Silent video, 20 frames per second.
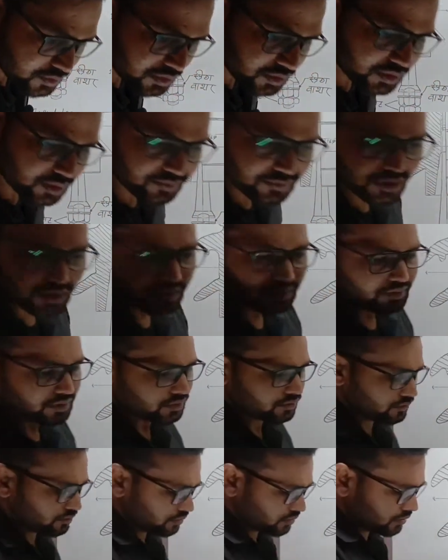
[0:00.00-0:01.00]
समझाने वाला
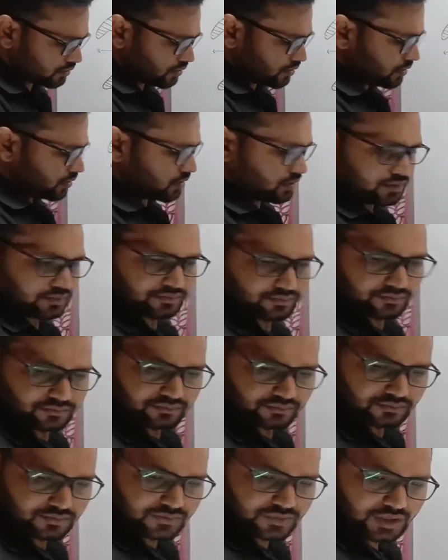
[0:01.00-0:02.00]
हूँ
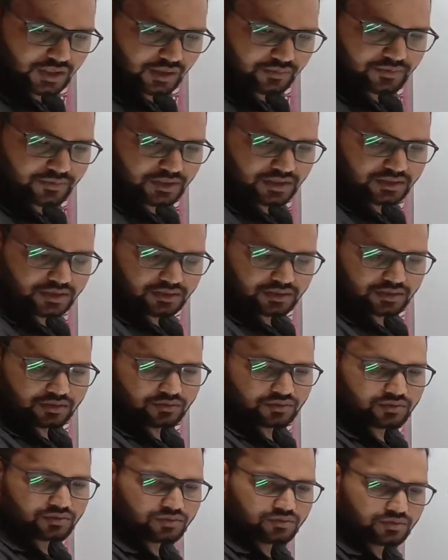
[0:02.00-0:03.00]
दोस्त आप देख सकते हैं
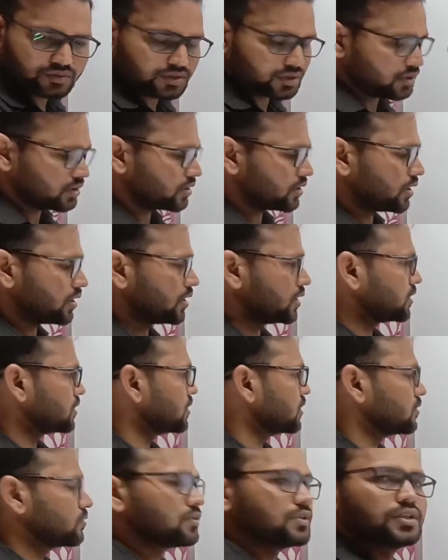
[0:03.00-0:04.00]
दोस्त कुछ इस तरीके से
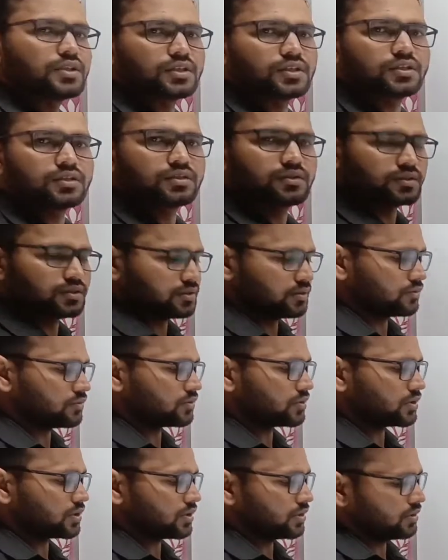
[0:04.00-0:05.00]
इंसुलेटर
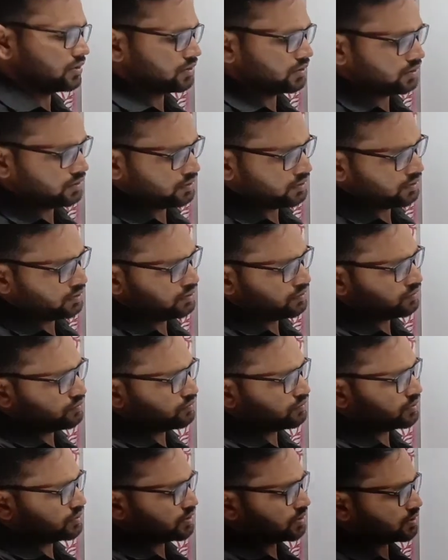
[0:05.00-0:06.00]
होता है
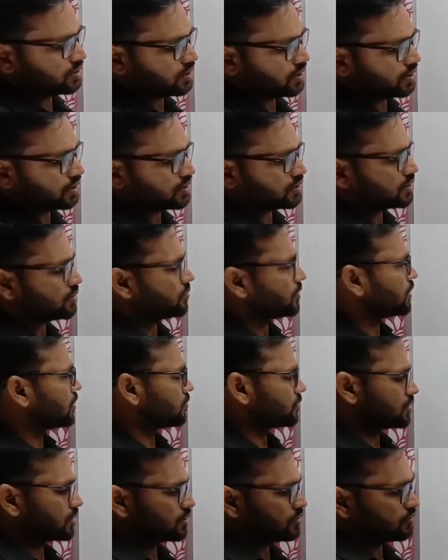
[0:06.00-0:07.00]
कुछ इस तरीके से बना
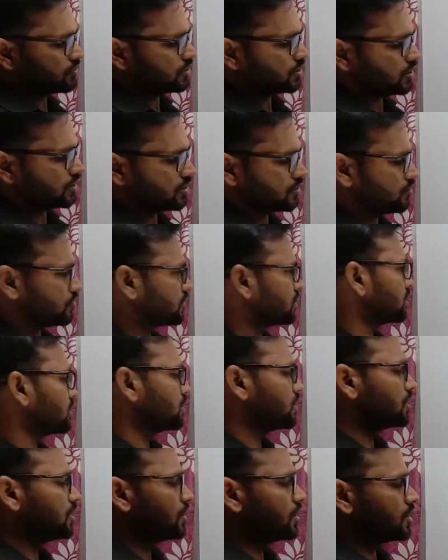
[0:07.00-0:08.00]
होता है जो कि एक दो तीन
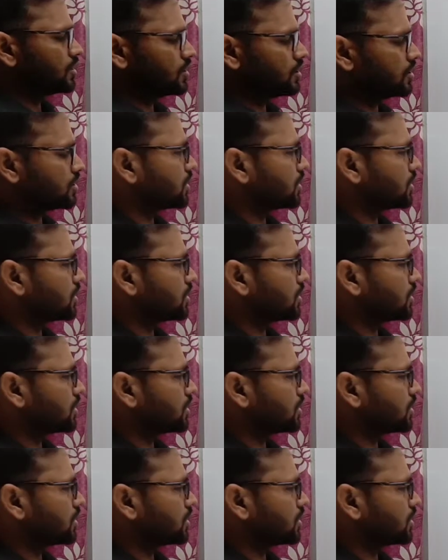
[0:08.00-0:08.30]
ये